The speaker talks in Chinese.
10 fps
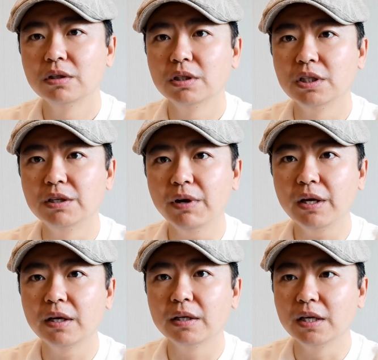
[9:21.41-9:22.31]
移
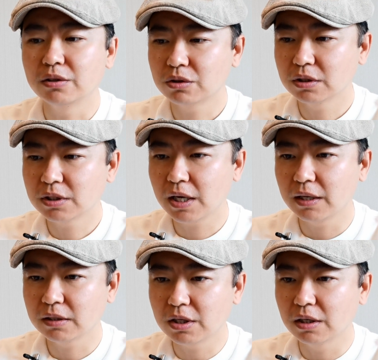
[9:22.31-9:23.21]
位，也就是在
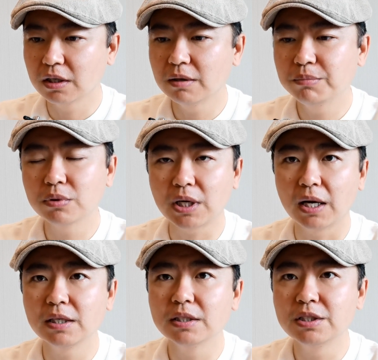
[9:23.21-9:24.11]
整个布查
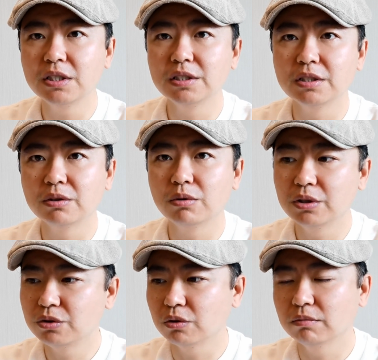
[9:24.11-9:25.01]
镇进行过
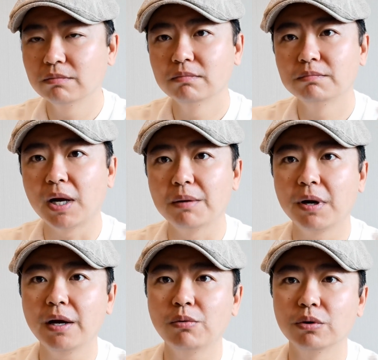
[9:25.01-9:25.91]
一种摆
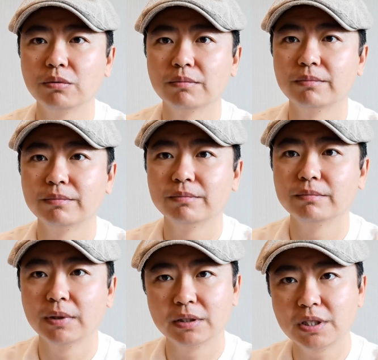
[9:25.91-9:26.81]
拍活动，
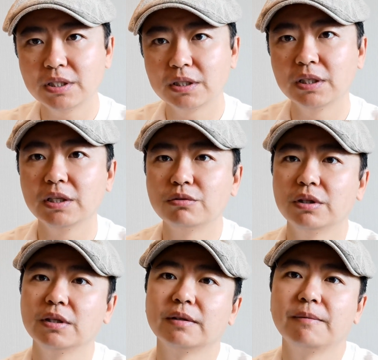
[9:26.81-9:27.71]
啊，这是可以确
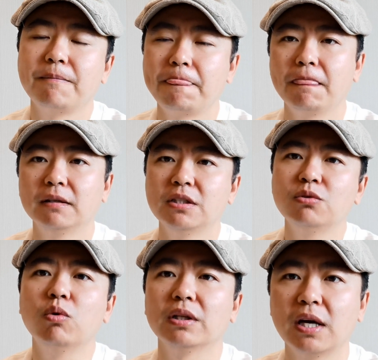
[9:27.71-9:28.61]
定。啊，这是
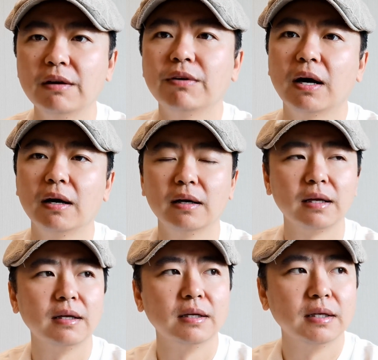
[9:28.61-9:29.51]
我的看法啊，
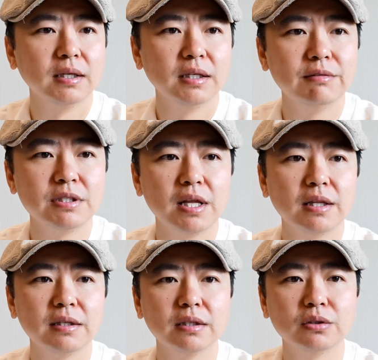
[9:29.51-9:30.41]
因为现在
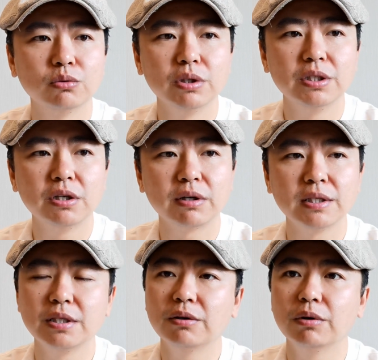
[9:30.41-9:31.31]
呢，独立调查
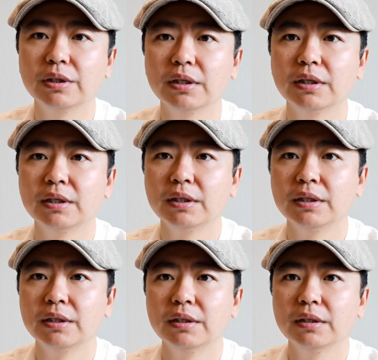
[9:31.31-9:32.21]
结果呢，
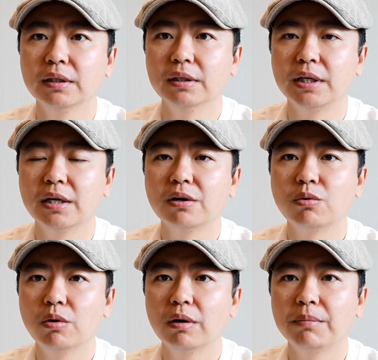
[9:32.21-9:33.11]
呃，联合
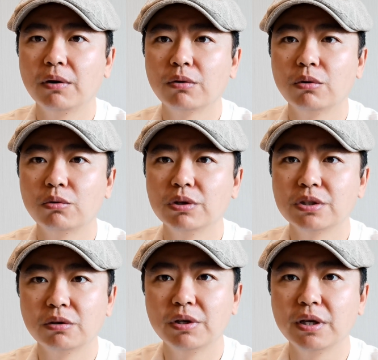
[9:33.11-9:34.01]
国包括国际
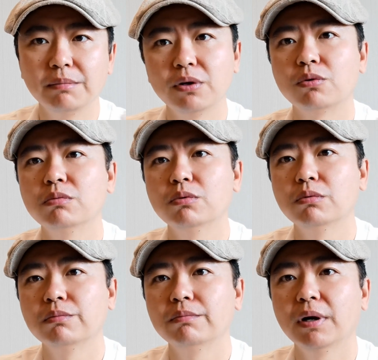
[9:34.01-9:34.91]
社会也没有公布
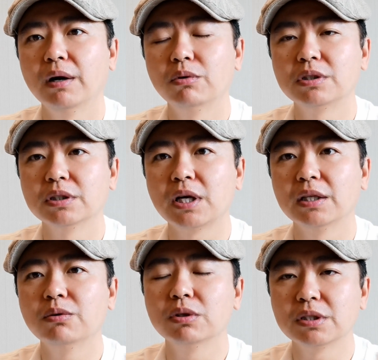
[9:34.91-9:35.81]
啊，我只能谈
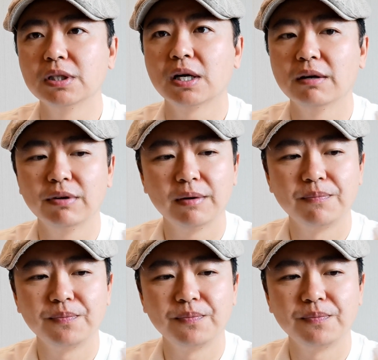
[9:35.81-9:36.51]
谈我自己的看法。